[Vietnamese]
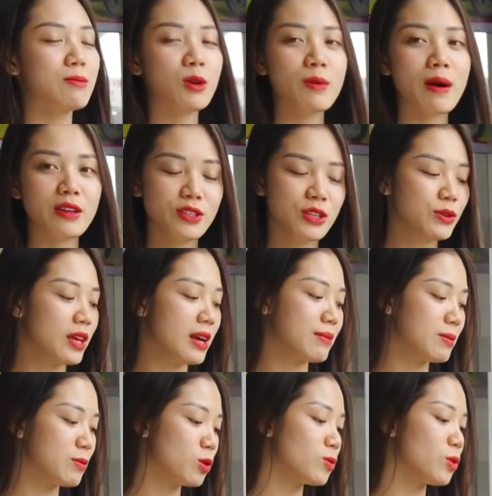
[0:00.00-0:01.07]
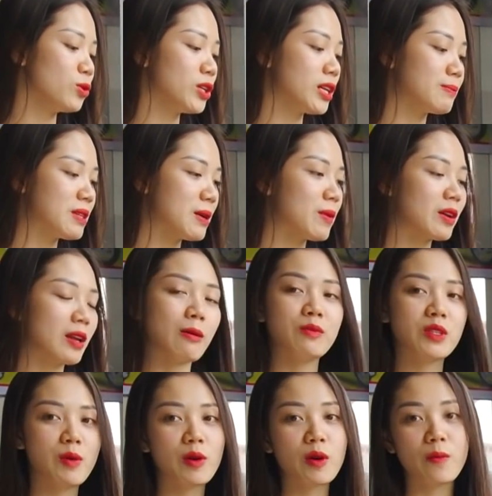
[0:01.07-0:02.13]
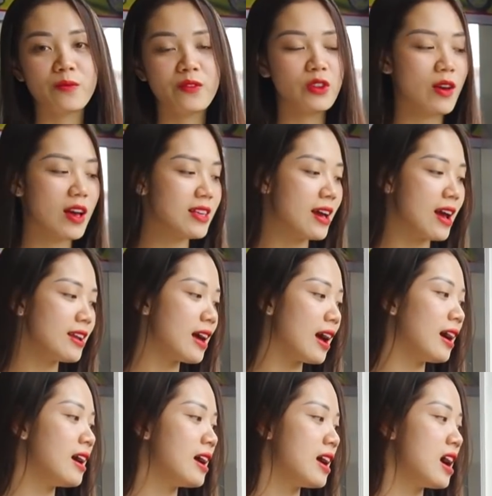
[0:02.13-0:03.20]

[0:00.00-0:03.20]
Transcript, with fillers: là 47 triệu thì em này 44 triệu 500 ngàn đồng chưa bao gồm chi thuế gì hết ha